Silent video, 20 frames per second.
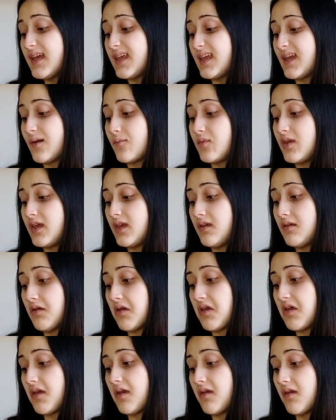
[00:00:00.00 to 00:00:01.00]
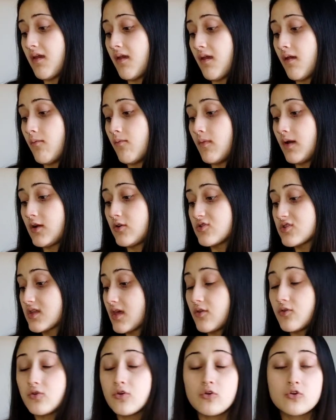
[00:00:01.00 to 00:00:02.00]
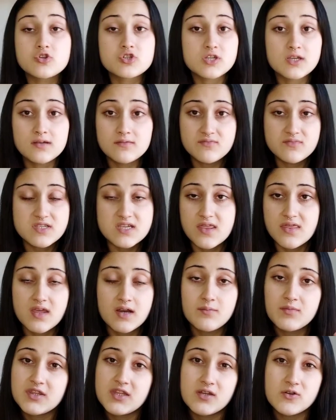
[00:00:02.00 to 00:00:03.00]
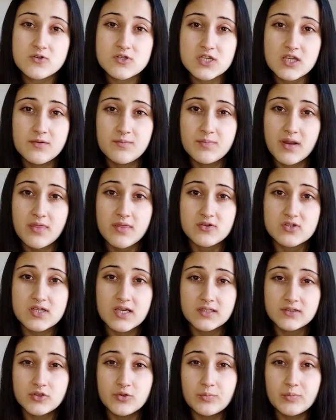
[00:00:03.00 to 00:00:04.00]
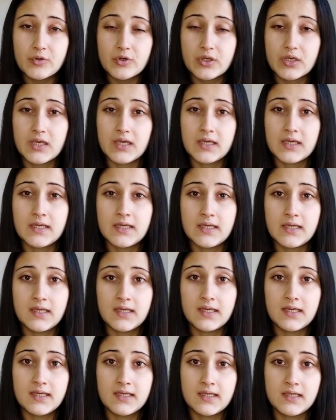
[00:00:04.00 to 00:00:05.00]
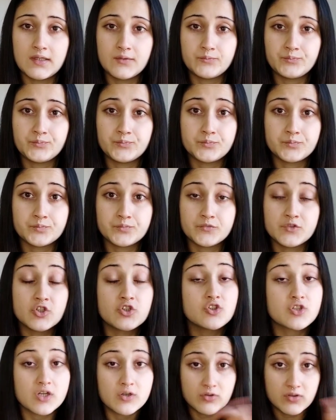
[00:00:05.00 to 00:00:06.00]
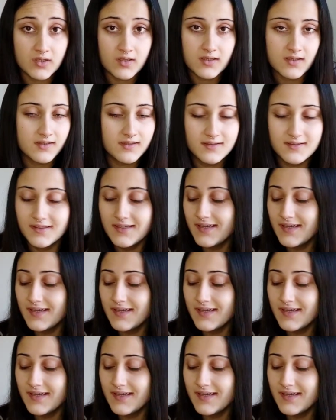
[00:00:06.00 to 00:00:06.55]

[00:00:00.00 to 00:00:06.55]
y a mí eh, me han costado, no lo sé, sinceramente no sé el precio exacto porque em, no tengo ticket.